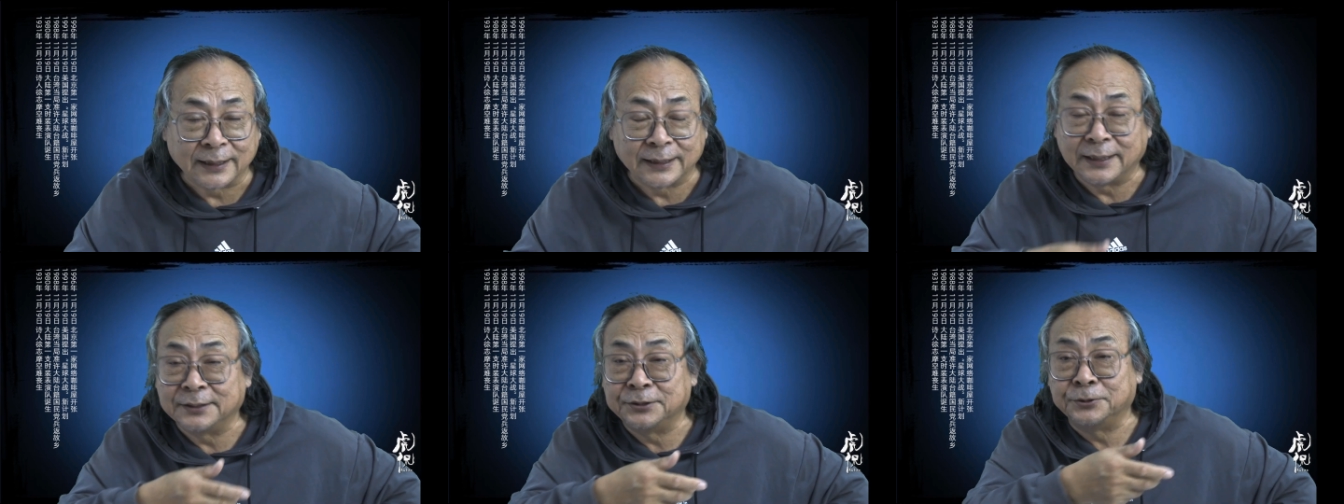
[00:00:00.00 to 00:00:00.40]

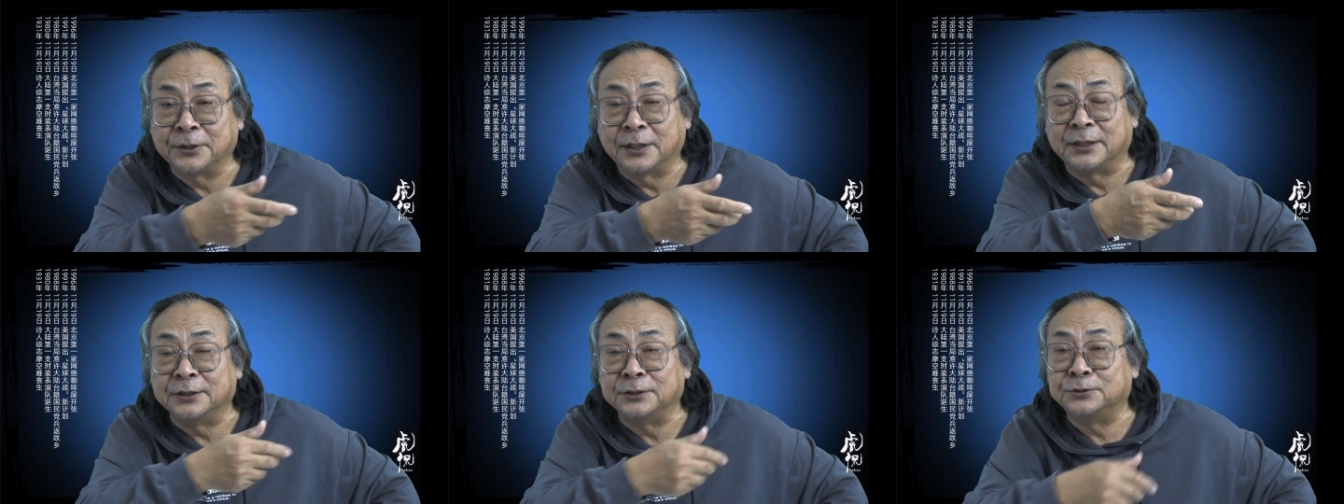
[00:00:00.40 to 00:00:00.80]
大家
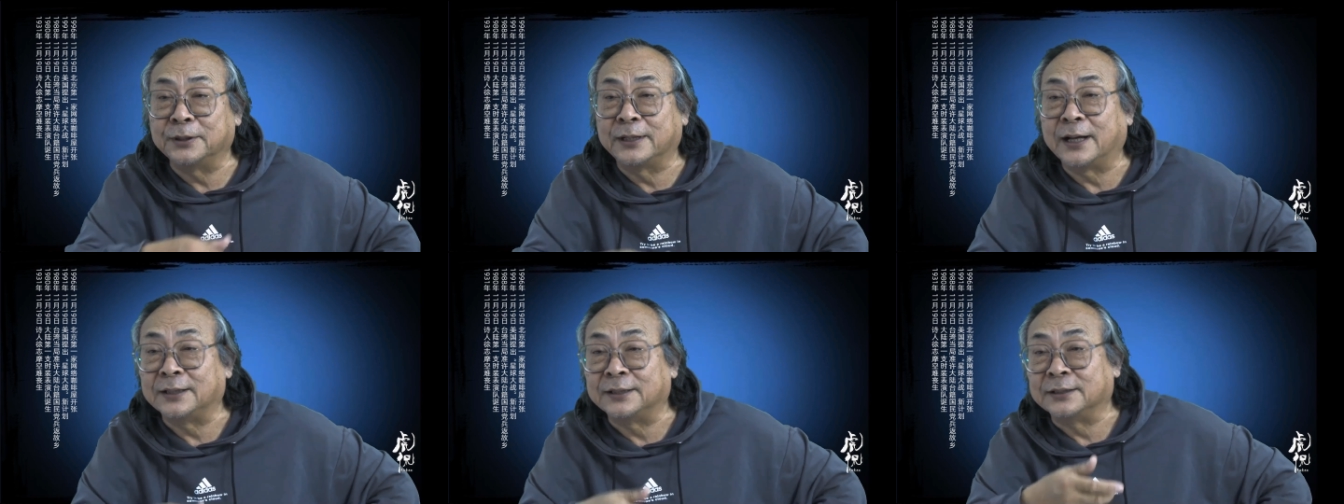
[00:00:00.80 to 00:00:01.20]
去可以
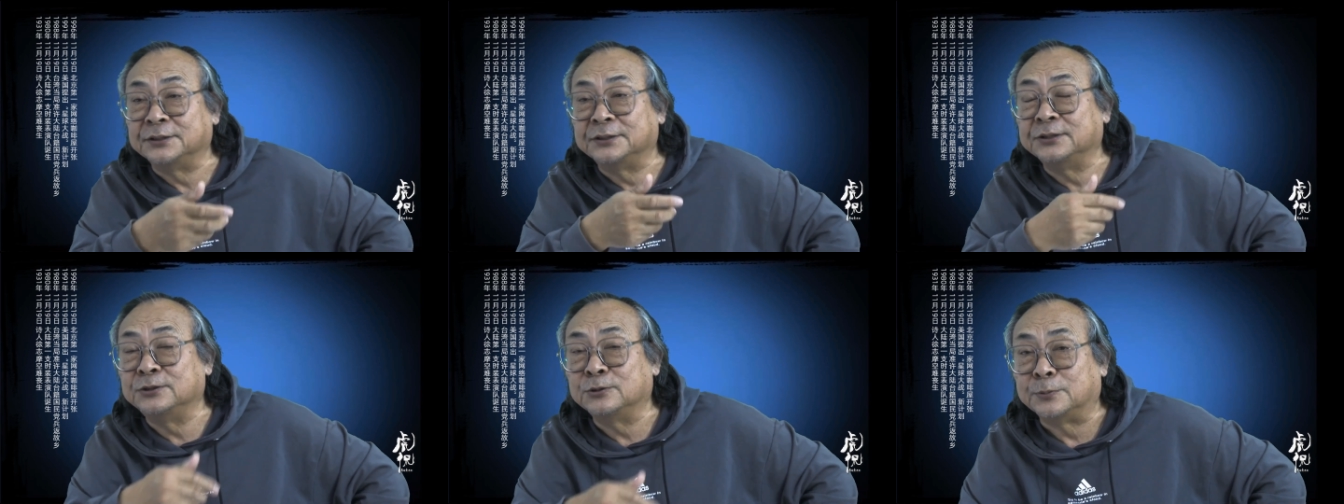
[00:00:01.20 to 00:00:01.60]
去看这个
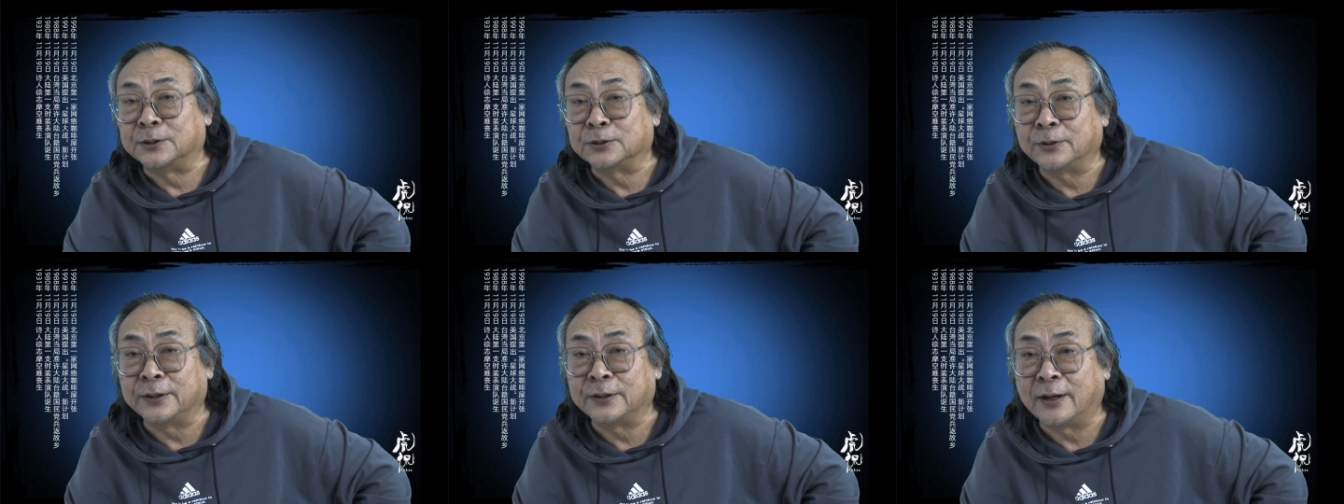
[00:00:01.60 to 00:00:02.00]
新旧
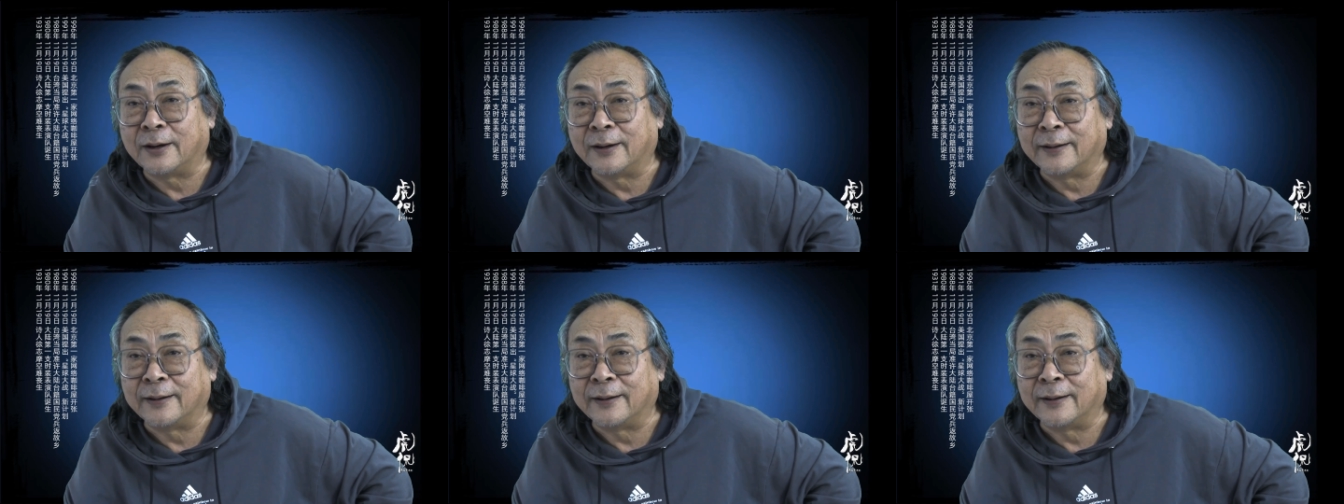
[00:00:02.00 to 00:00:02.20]
本，对照